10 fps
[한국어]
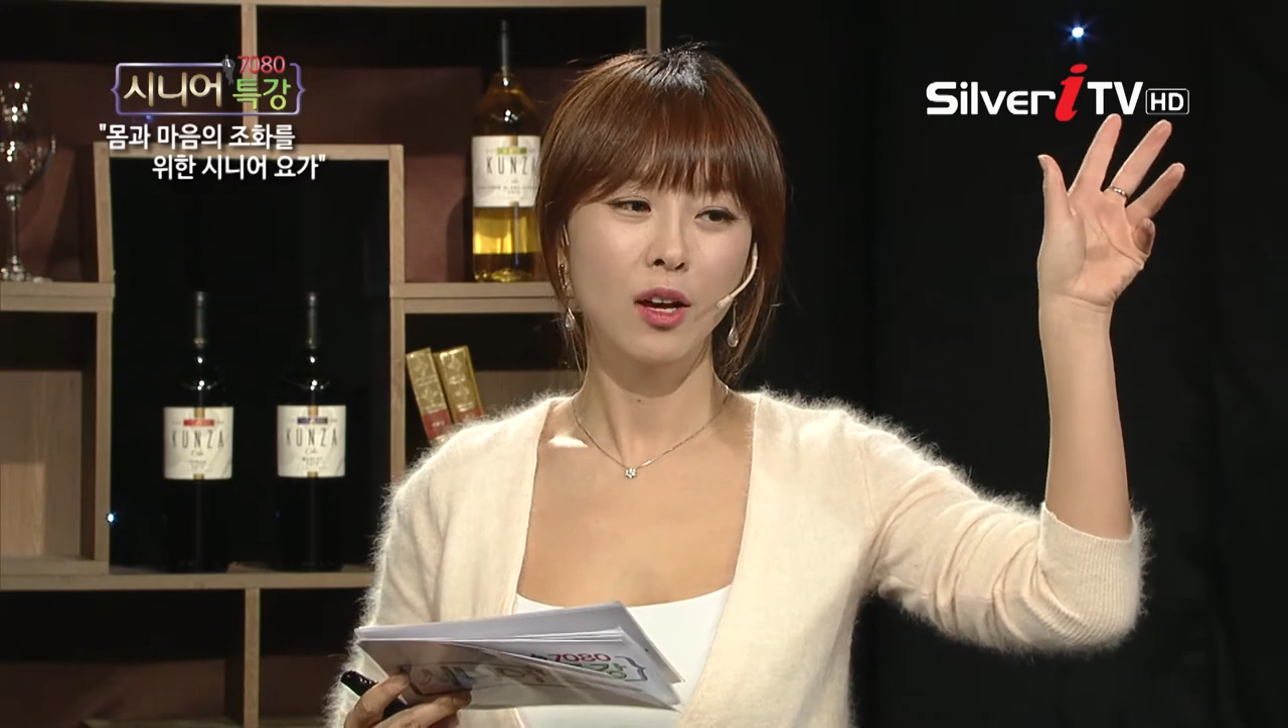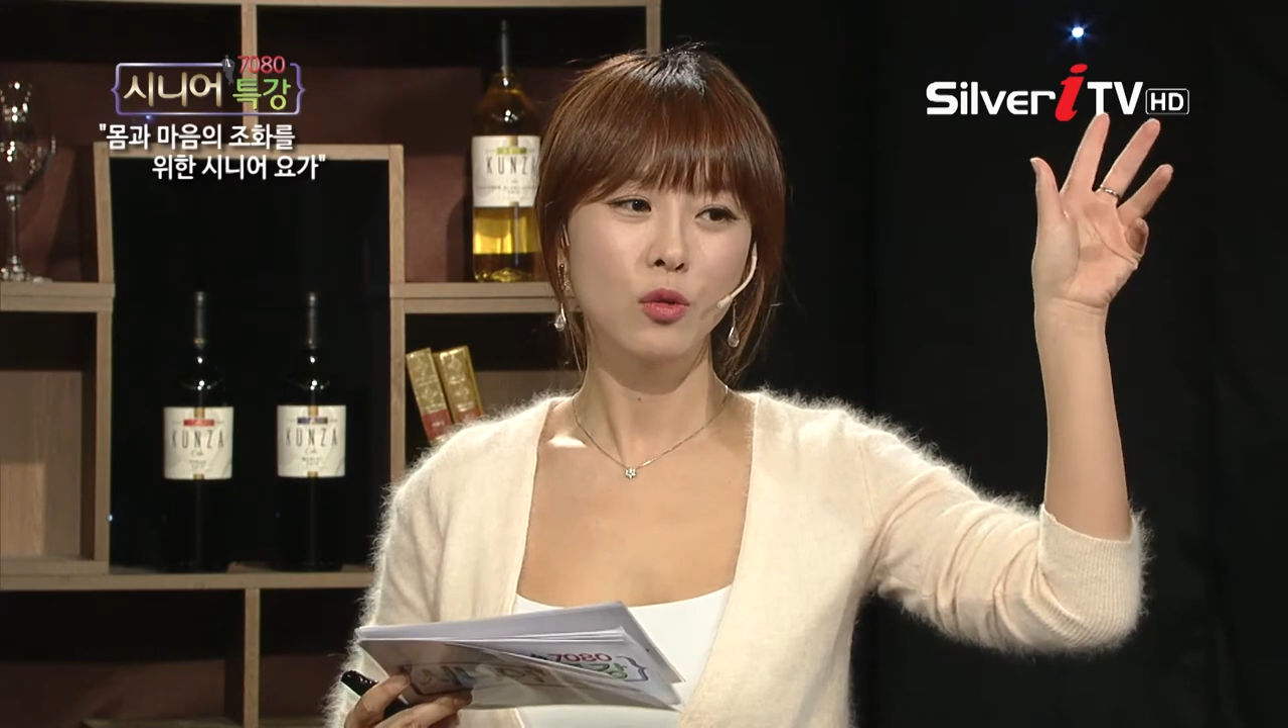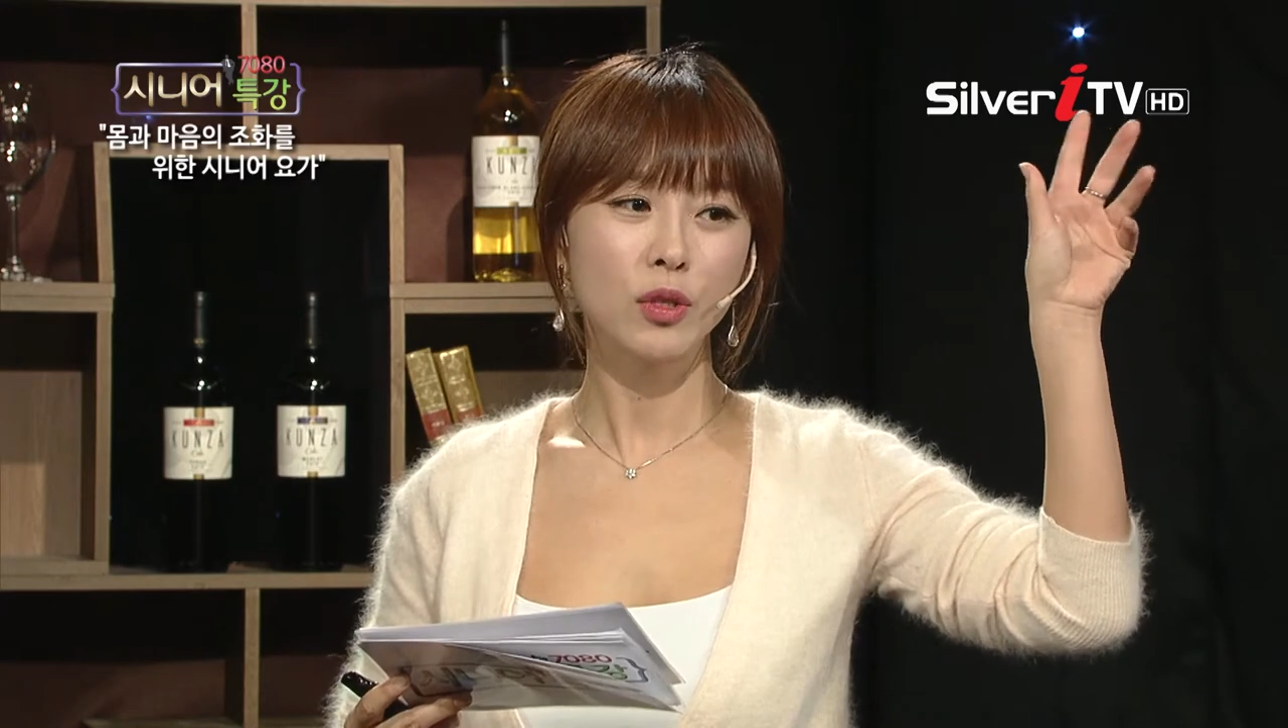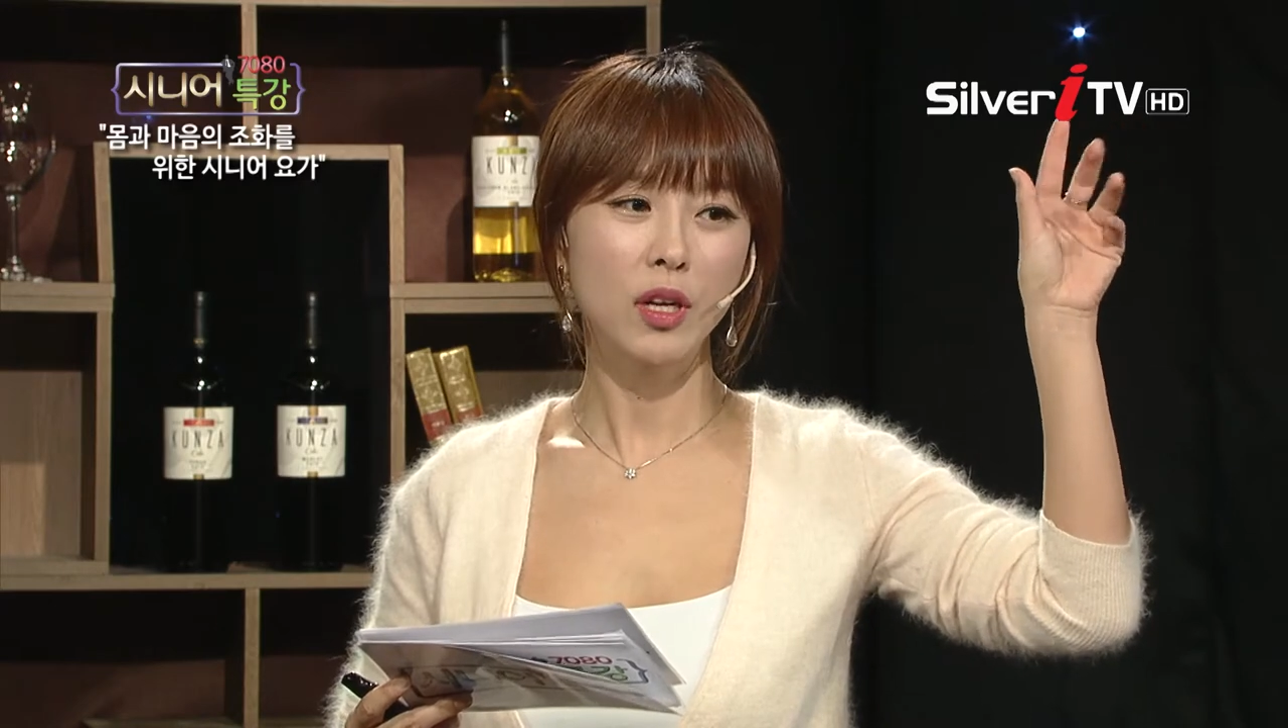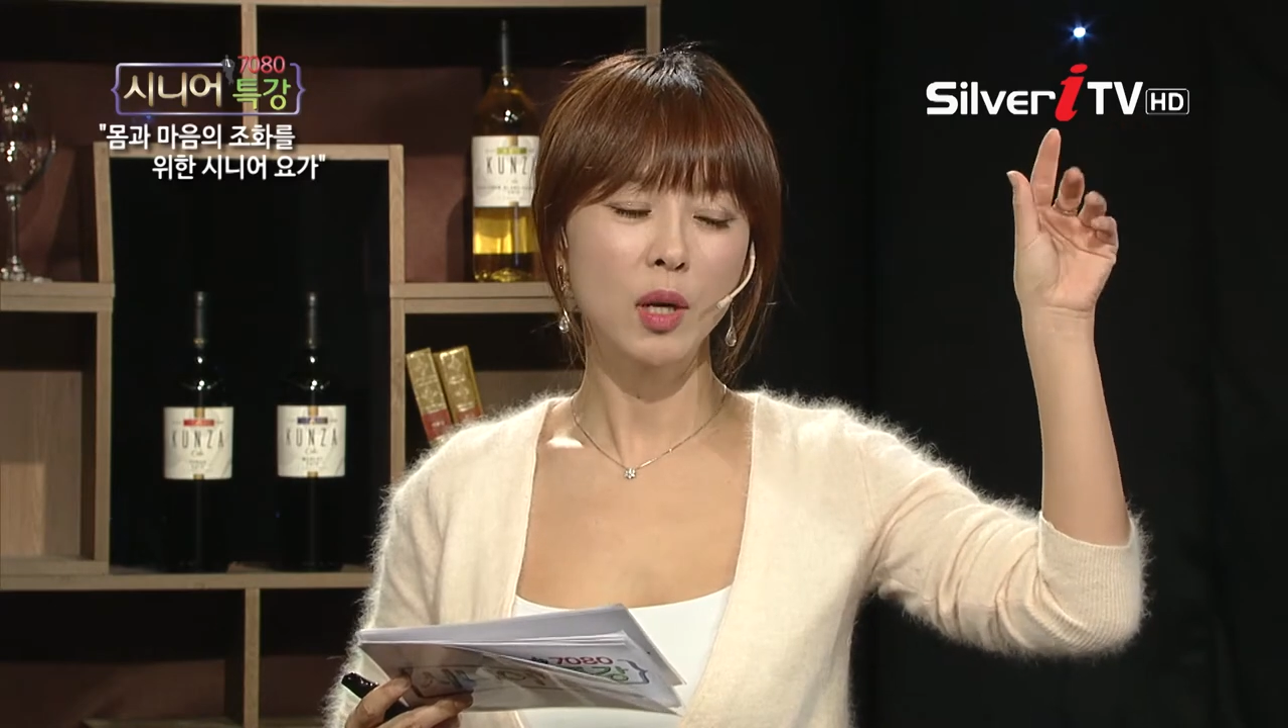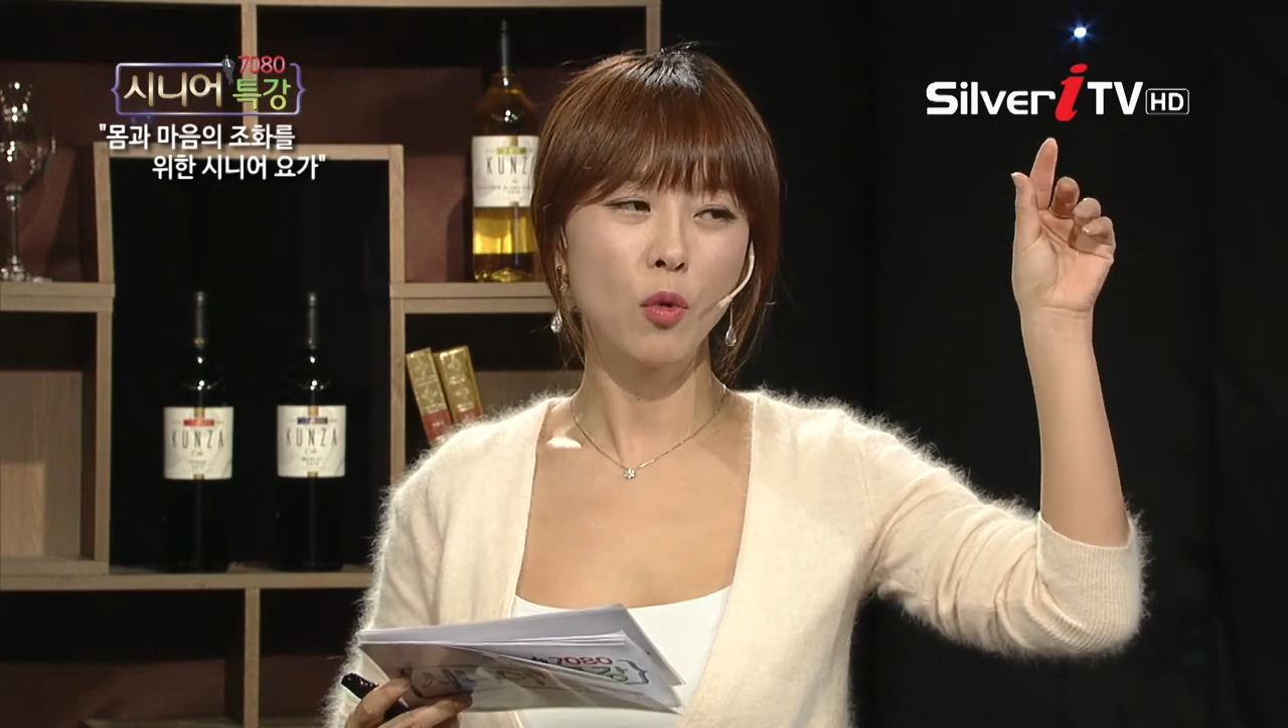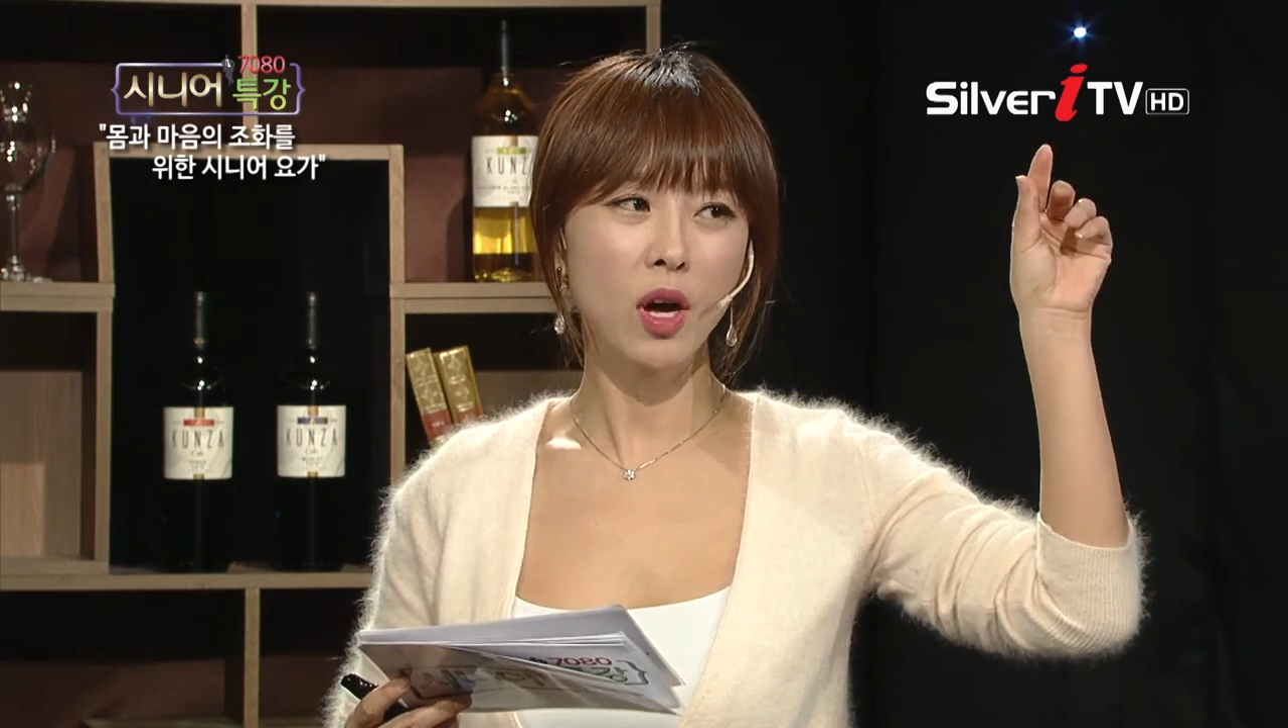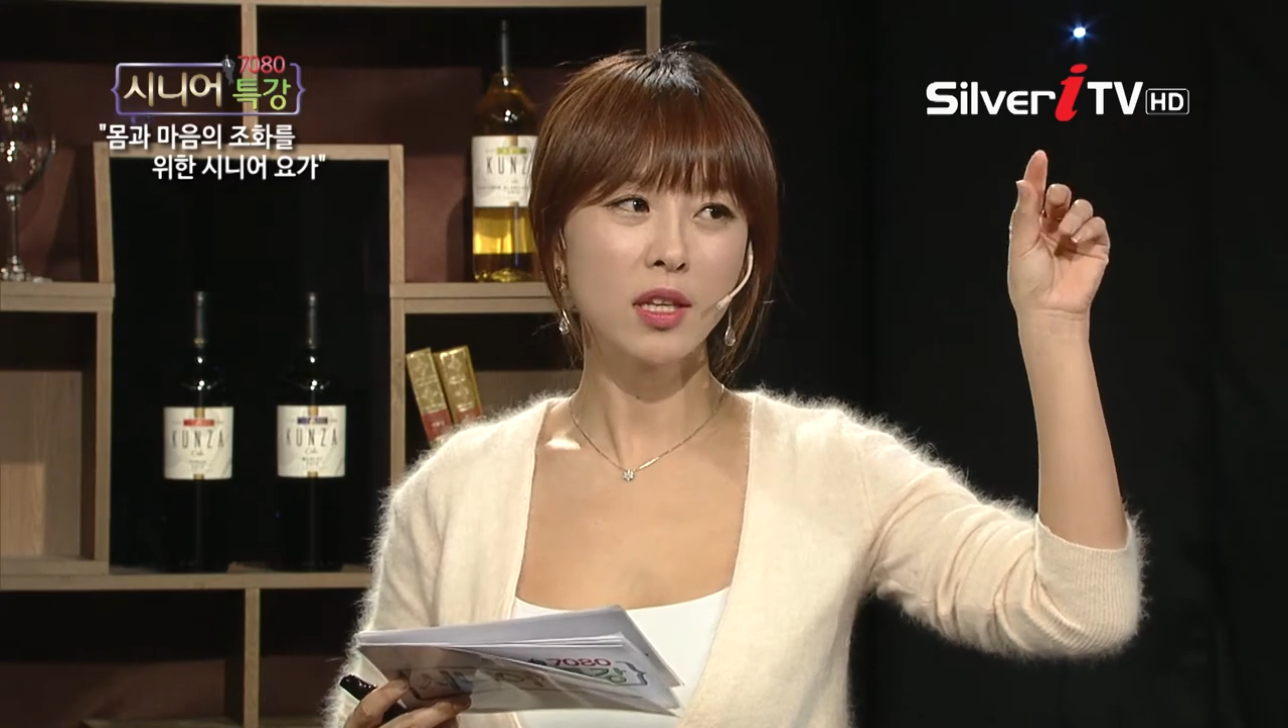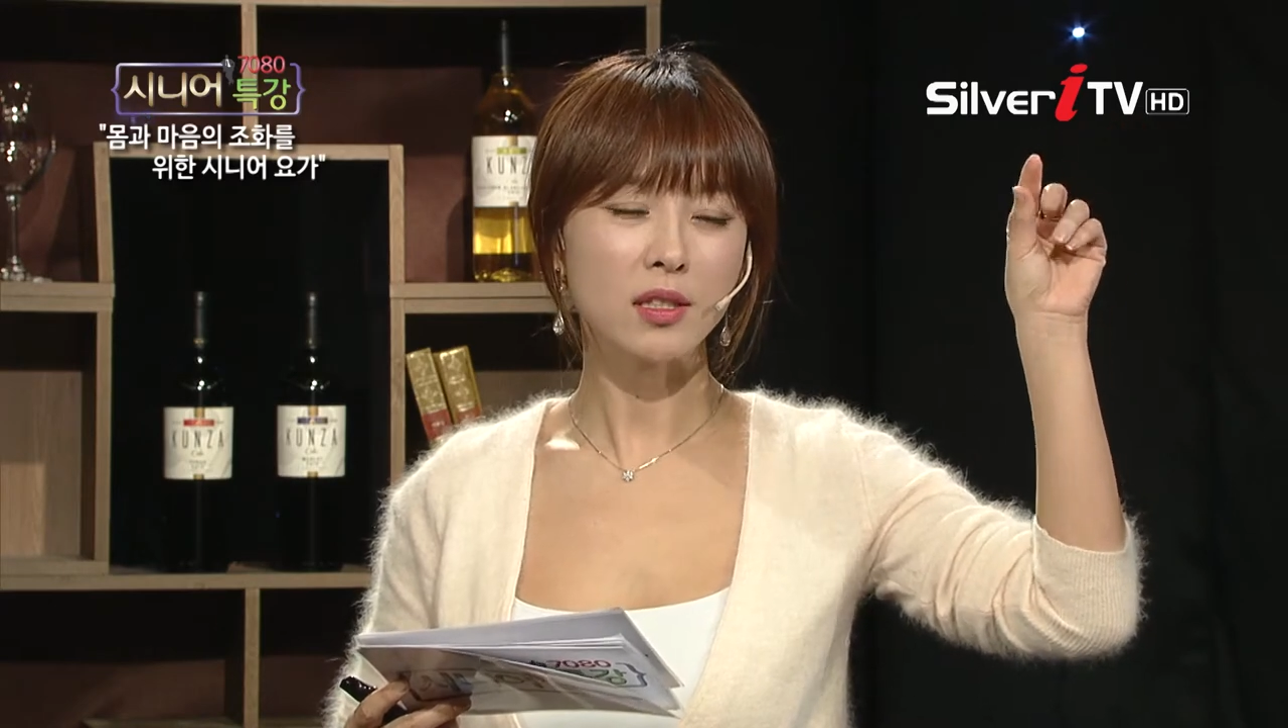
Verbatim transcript: 우리 애가 뭐 하나